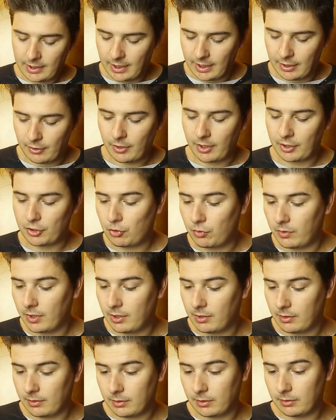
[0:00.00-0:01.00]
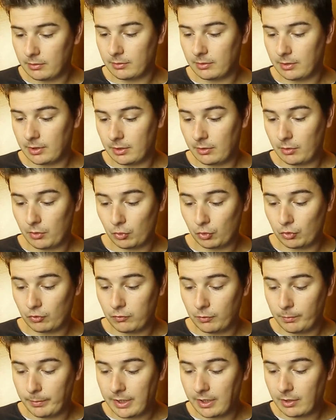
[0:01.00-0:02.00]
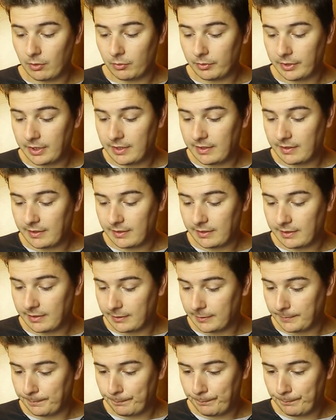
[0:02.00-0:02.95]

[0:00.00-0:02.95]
À l'heure actuelle, à l'heure où je vous parle, on est à,